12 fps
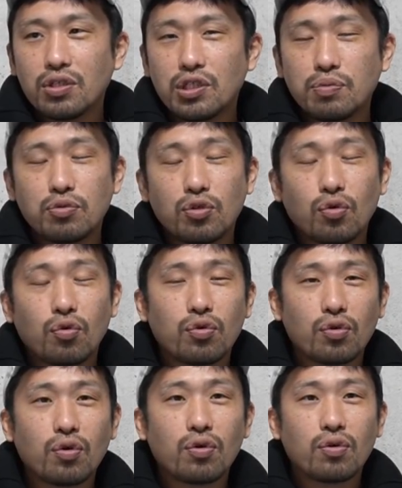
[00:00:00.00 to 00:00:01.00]
自分のとこ
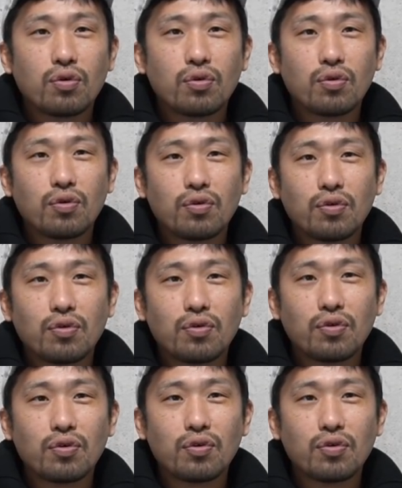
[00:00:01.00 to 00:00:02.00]
ろ
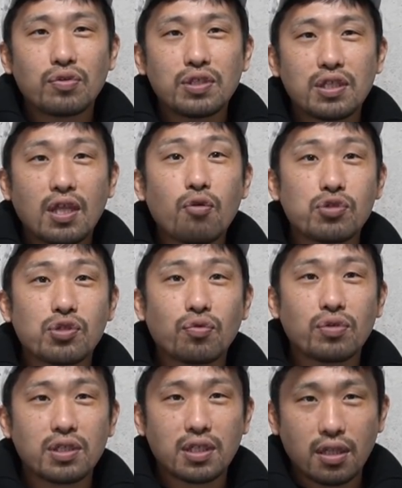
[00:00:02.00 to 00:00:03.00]
の、に手を突っ
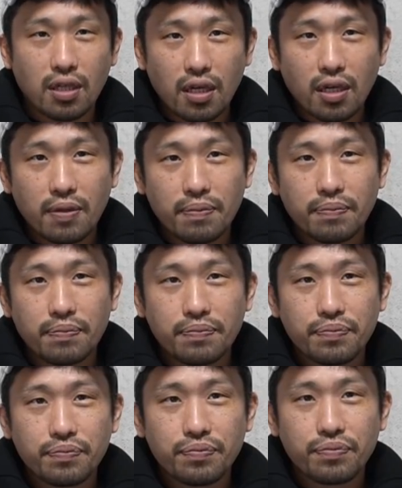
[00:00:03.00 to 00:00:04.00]
込んできたんだから。
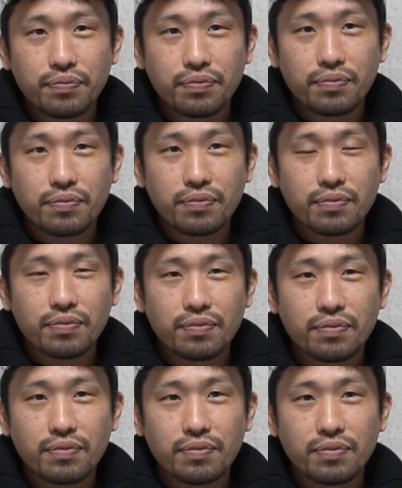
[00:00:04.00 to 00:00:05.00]
正面から引き抜
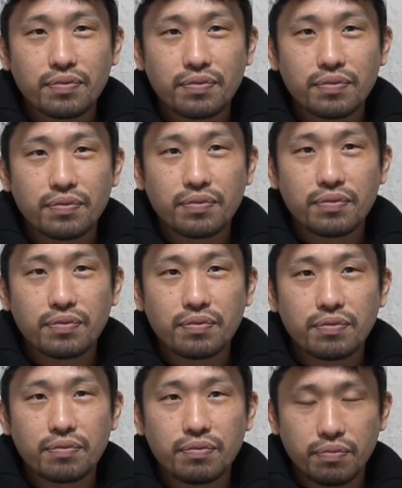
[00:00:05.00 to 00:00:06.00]
きやろうとしてるみたいなこ
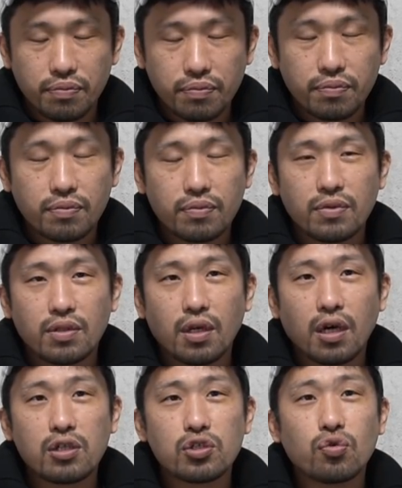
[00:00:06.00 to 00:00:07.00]
とだよね。うん
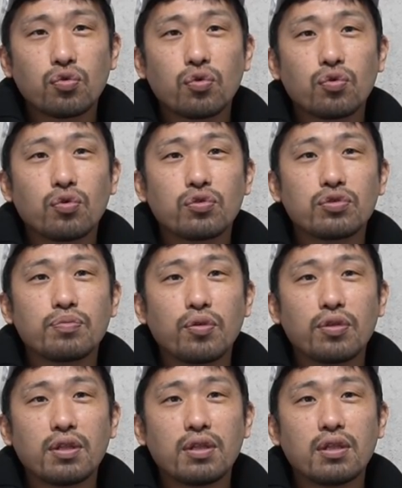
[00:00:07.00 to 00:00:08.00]
だから小道徳も